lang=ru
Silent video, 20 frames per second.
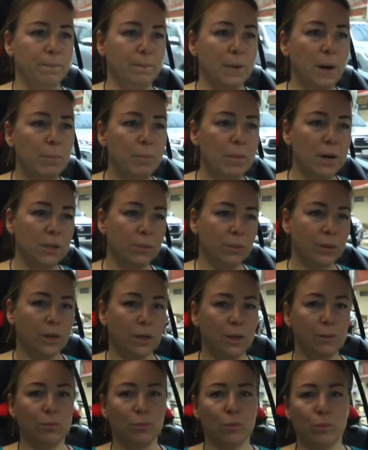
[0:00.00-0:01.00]
обманом
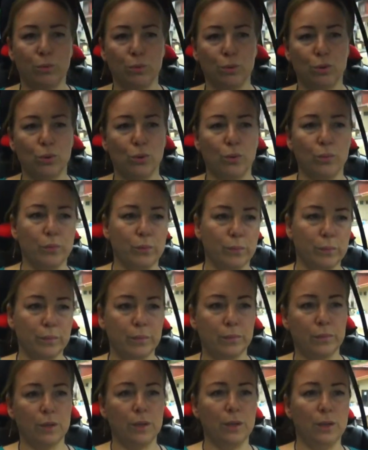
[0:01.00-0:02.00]
каким-то путем
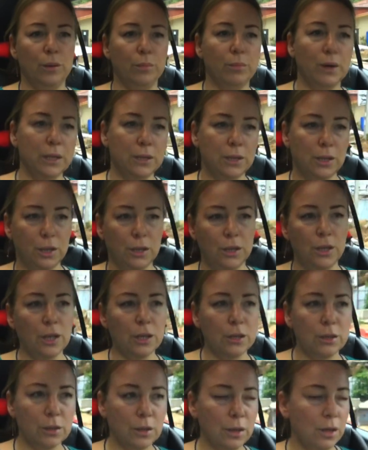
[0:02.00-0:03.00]
и матери нет,